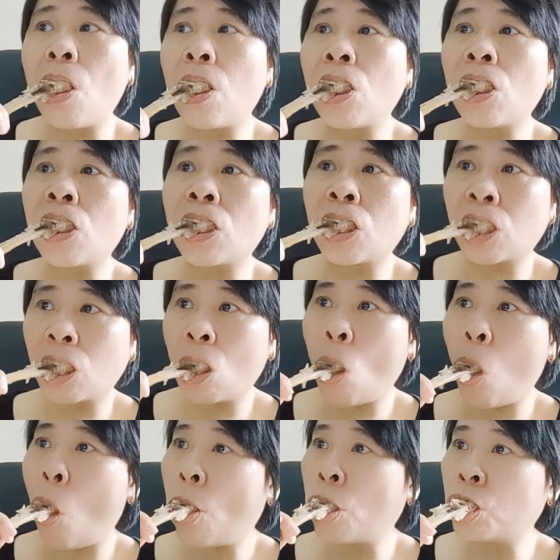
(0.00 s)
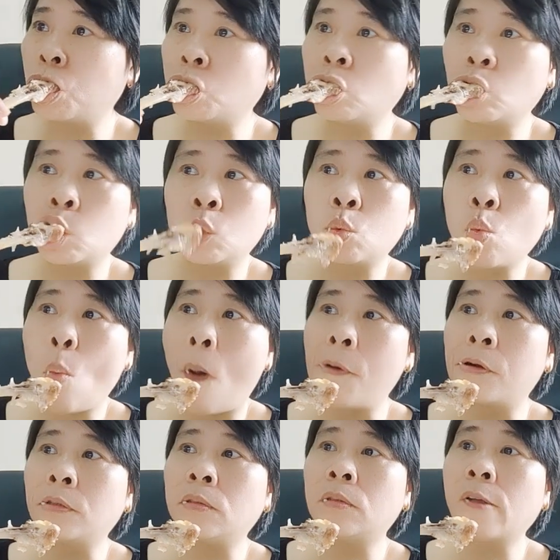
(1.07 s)
A. Người nộp thuế
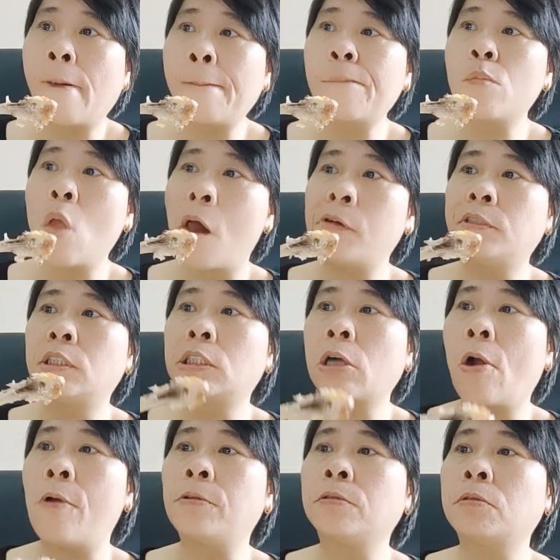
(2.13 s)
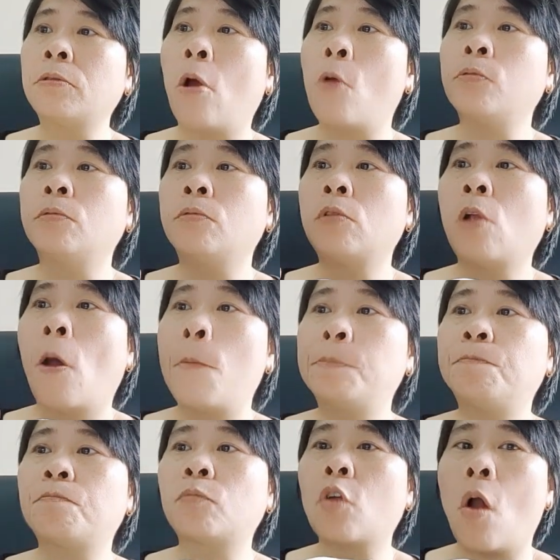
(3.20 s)
có nhiều hoạt động sản xuất kinh doanh.
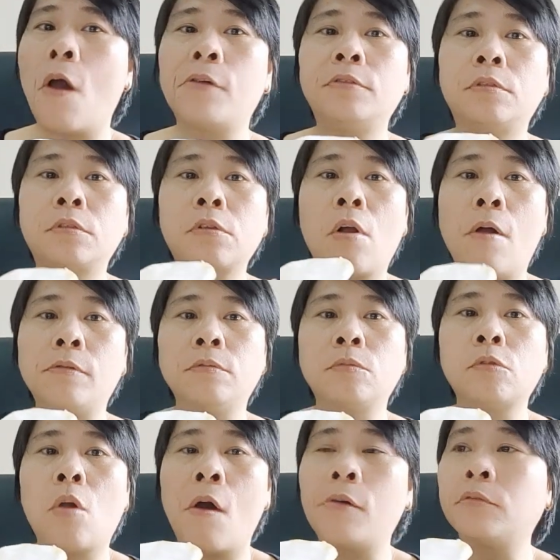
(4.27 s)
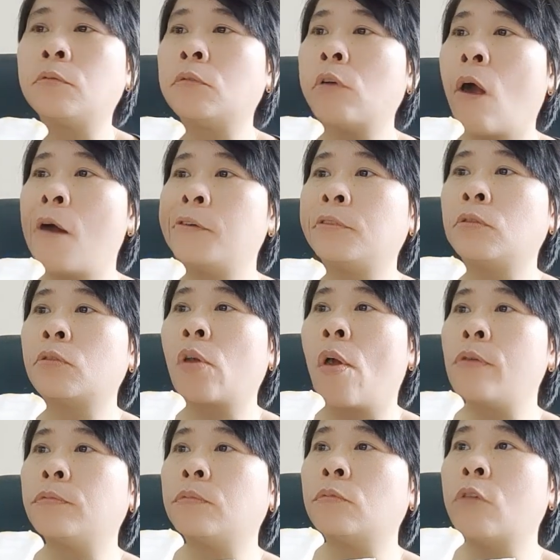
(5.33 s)
B. Người nộp thuế thực
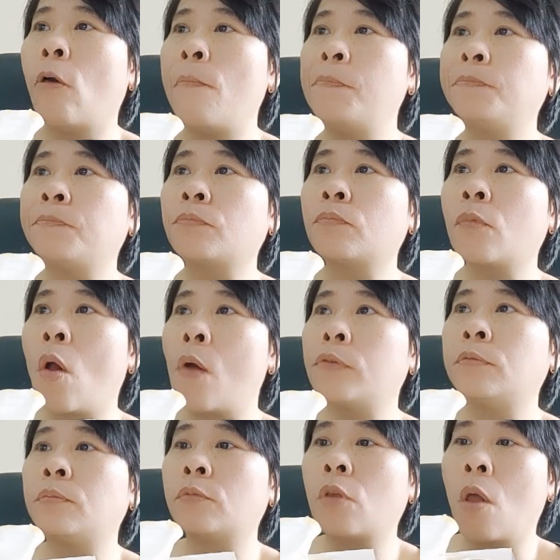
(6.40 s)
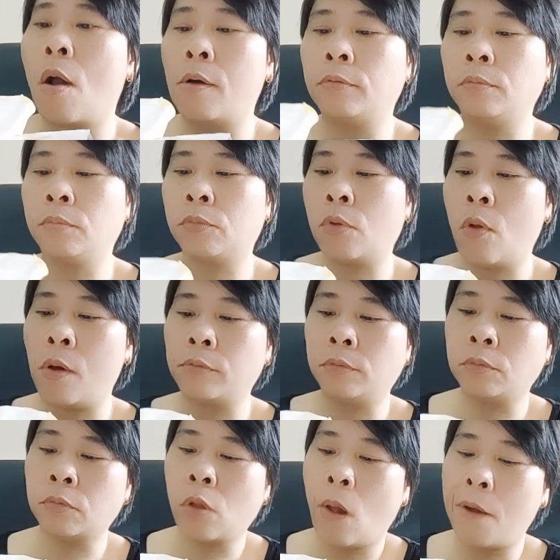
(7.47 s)
hiện hoạt động sản xuất kinh doanh ở
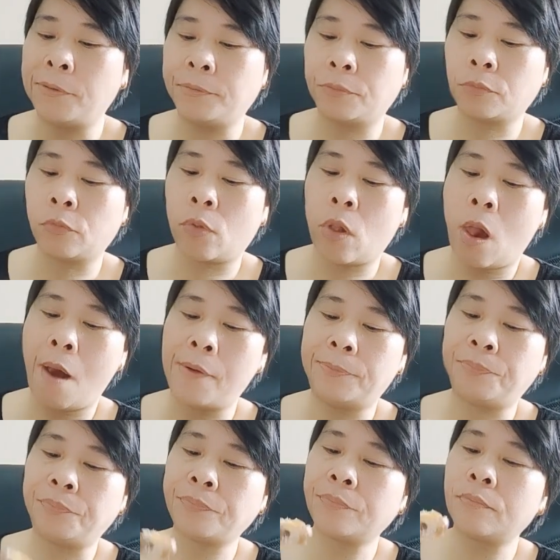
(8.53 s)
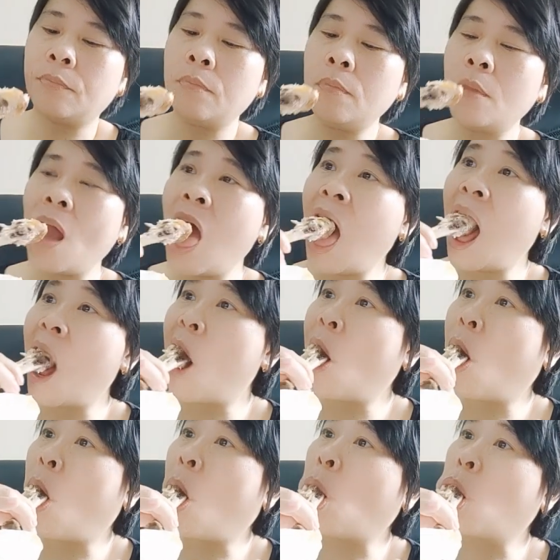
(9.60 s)
nhiều địa bàn. người nộp thuế
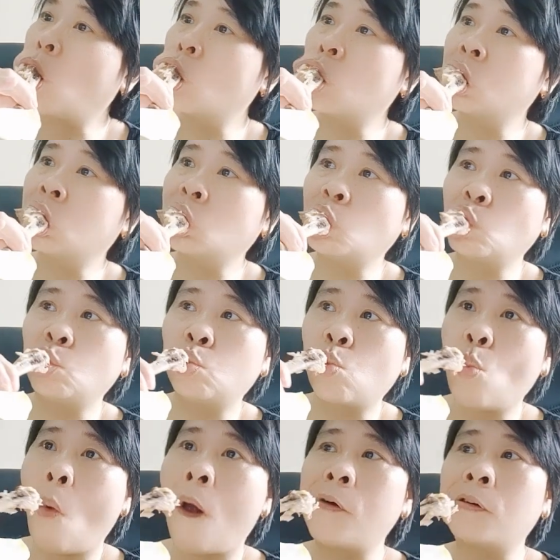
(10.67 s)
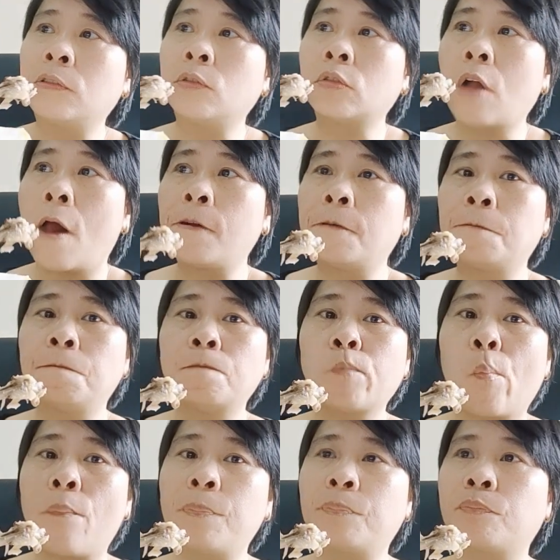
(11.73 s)
có phát sinh nghĩa vụ thuế đối với
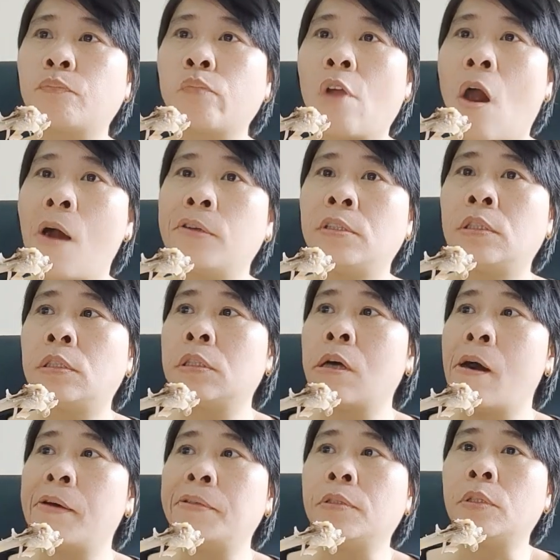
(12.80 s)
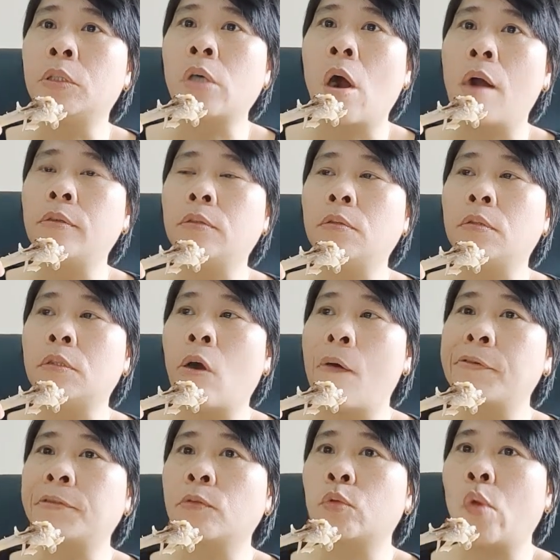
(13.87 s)
các loại thuế khai và
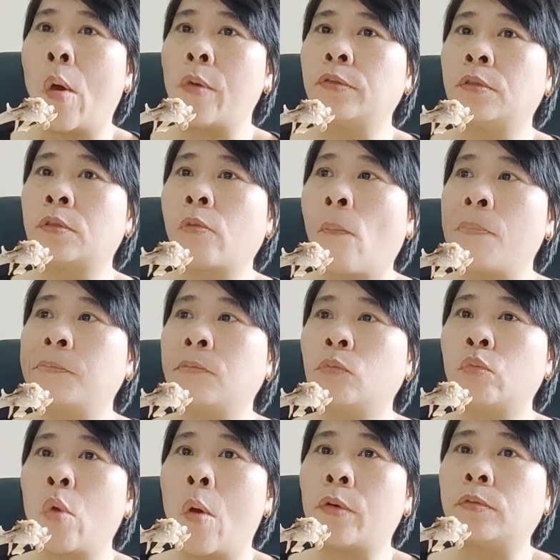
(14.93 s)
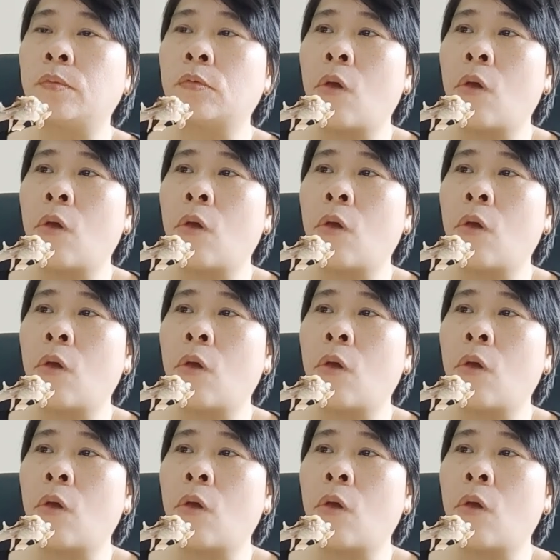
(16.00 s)
nộp theo từng lần phát sinh.